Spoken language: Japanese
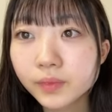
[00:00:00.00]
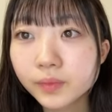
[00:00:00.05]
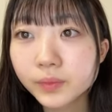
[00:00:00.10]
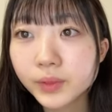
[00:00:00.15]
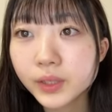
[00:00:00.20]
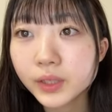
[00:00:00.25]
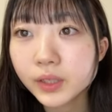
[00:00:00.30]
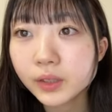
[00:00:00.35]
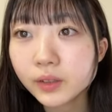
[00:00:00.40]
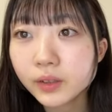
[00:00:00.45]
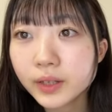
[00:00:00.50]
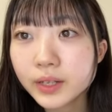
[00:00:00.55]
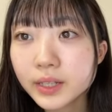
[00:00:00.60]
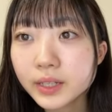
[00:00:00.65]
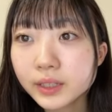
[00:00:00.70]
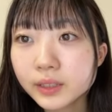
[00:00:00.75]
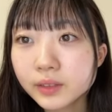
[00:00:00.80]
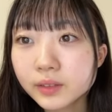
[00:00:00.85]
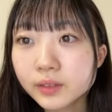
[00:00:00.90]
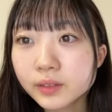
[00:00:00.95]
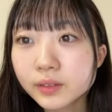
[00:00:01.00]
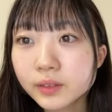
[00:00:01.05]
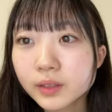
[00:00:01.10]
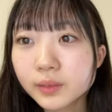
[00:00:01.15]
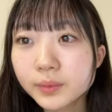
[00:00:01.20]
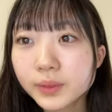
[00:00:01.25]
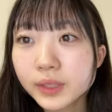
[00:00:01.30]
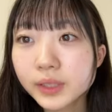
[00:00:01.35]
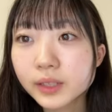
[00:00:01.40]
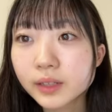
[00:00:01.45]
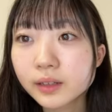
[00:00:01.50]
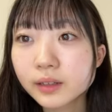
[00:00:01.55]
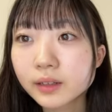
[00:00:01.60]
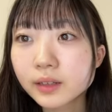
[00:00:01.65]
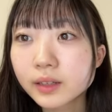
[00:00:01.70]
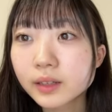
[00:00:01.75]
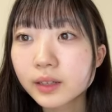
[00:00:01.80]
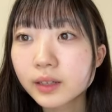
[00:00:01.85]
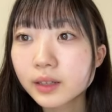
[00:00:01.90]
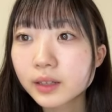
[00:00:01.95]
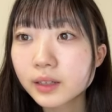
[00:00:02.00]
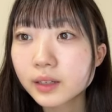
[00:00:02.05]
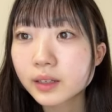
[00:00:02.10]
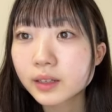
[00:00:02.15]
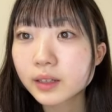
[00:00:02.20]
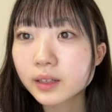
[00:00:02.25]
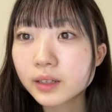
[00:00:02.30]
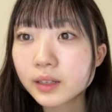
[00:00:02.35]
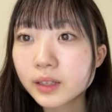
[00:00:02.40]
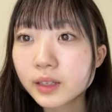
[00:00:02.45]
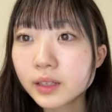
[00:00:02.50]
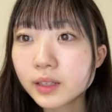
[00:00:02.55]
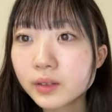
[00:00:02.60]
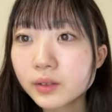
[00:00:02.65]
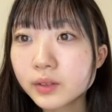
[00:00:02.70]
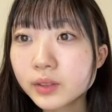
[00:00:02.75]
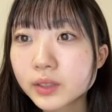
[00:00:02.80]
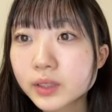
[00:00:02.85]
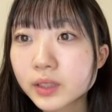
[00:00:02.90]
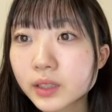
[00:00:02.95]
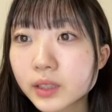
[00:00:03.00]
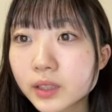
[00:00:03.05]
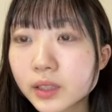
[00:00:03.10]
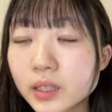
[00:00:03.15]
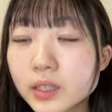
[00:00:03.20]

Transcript: みやほありがとうおはみーたん書きな5時から